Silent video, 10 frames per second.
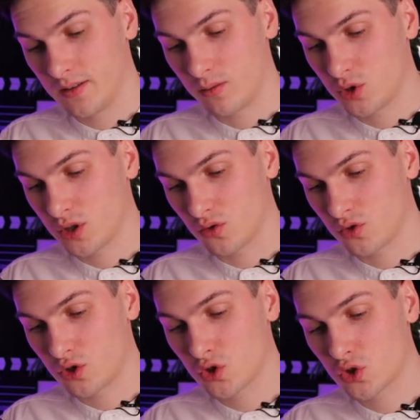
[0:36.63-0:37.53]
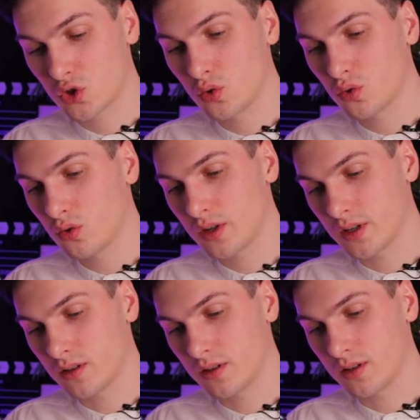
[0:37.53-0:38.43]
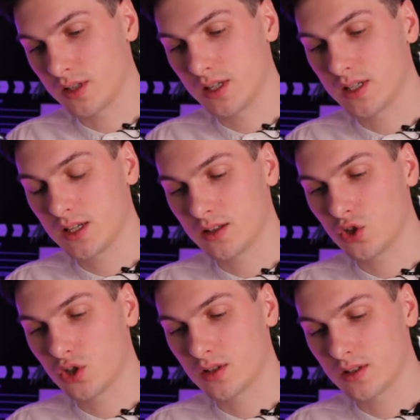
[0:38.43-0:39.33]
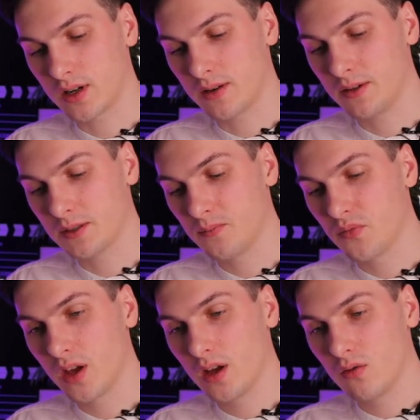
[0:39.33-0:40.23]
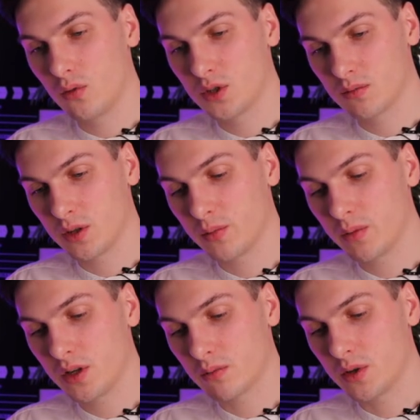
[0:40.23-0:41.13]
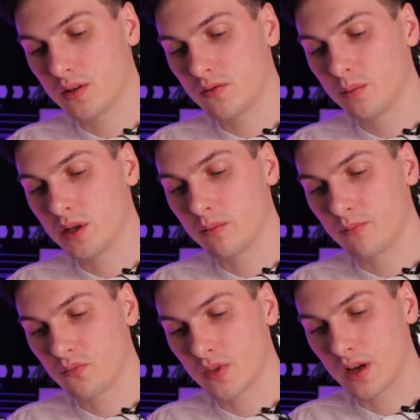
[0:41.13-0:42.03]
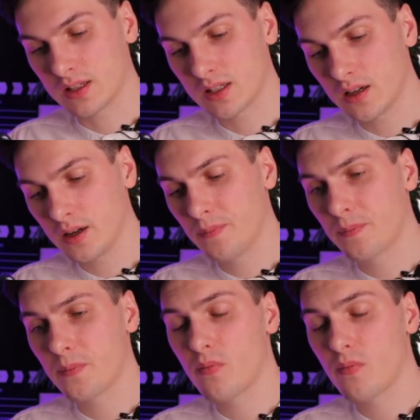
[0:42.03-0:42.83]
Вообще, то есть, что только нельзя нынче застраховать. В общем, например, мы выберем ОСАГО,